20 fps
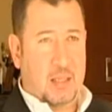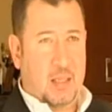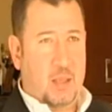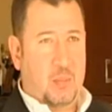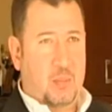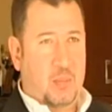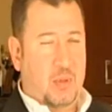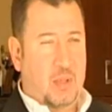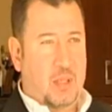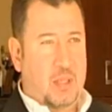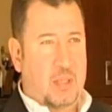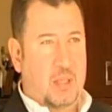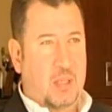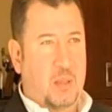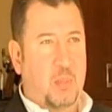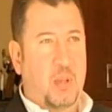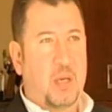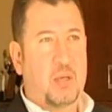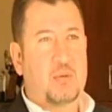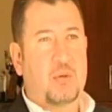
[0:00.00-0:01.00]
Ansiyat
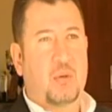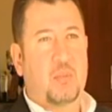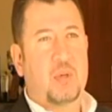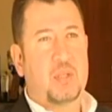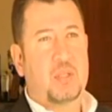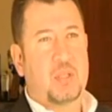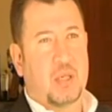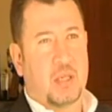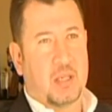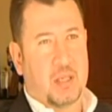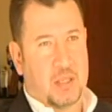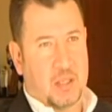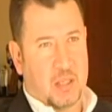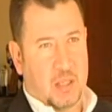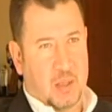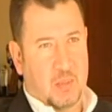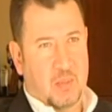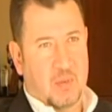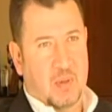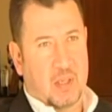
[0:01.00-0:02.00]
bünyesinde pek çok başarılı
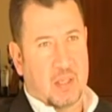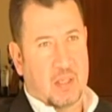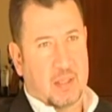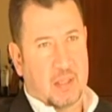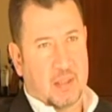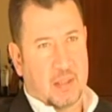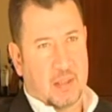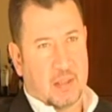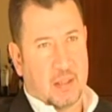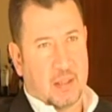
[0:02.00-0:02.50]
iş adamı var.